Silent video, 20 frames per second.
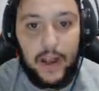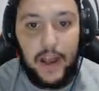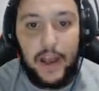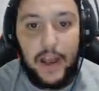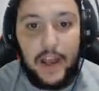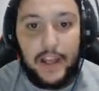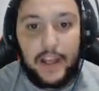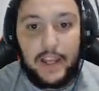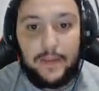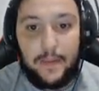
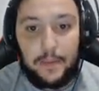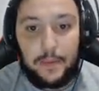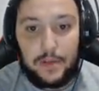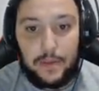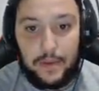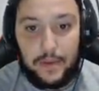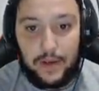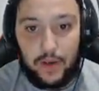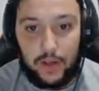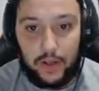y vamos a
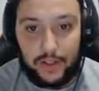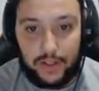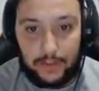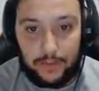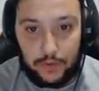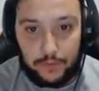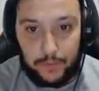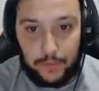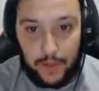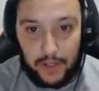ver lo que
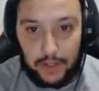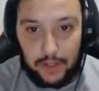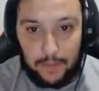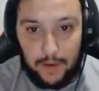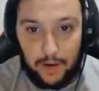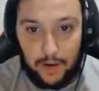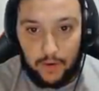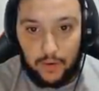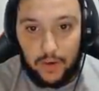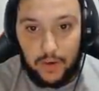tenemos por aquí
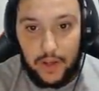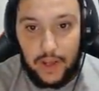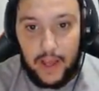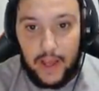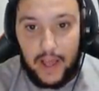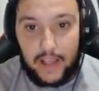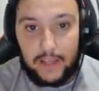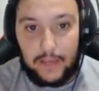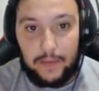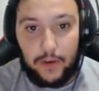abajo.
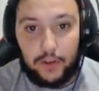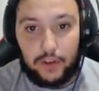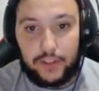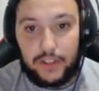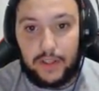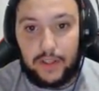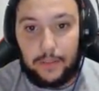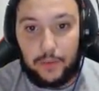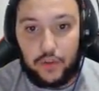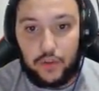Aquí abajo
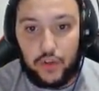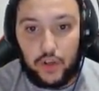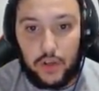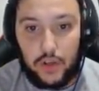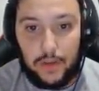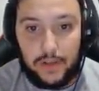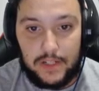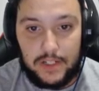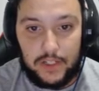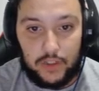teníamos lo que
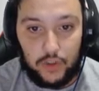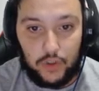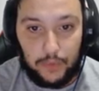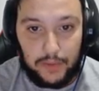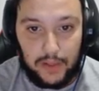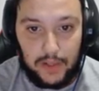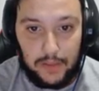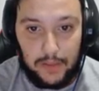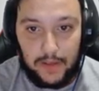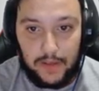iba siendo
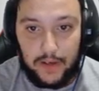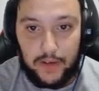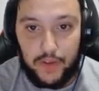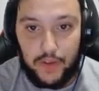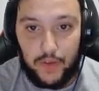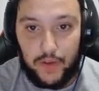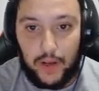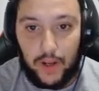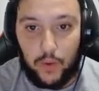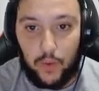por el
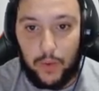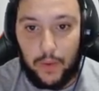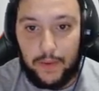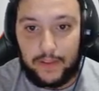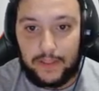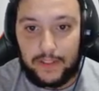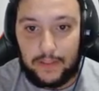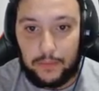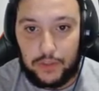inicio de la cueva, teníamos